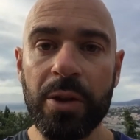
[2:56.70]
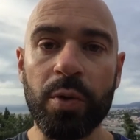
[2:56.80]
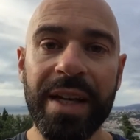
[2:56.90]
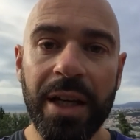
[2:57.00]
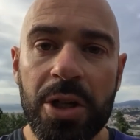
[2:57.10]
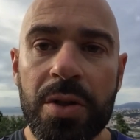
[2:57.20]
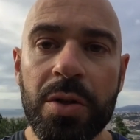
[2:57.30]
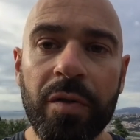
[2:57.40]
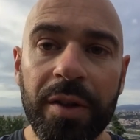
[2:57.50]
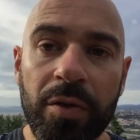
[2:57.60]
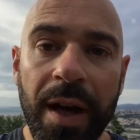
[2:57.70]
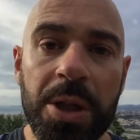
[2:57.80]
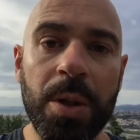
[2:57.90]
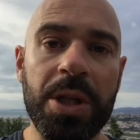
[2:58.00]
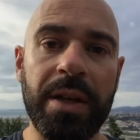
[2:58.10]
Donc il y a des choses qu'on va devoir
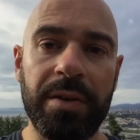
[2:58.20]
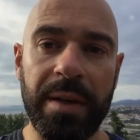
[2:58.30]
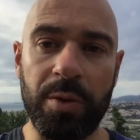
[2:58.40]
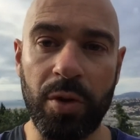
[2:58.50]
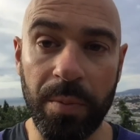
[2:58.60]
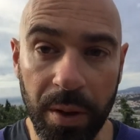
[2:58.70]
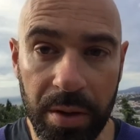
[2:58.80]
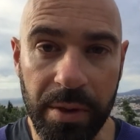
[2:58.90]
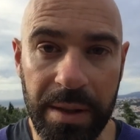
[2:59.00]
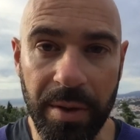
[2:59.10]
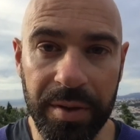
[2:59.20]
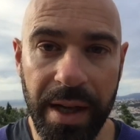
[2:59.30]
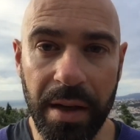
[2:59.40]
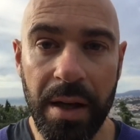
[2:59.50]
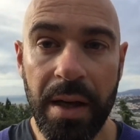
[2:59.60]
changer en termes de comportement
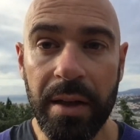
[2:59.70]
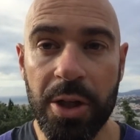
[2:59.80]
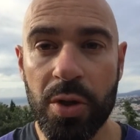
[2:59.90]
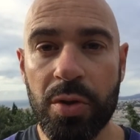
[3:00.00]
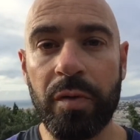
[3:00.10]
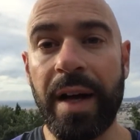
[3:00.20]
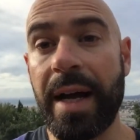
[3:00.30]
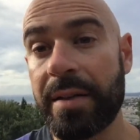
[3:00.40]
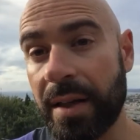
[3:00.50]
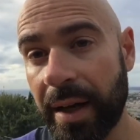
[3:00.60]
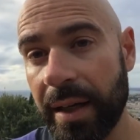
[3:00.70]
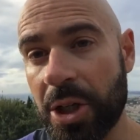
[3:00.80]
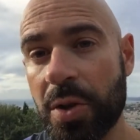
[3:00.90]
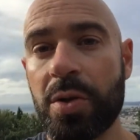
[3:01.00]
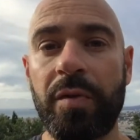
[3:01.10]
alimentaire, des choses qu'on va intégrer, des choses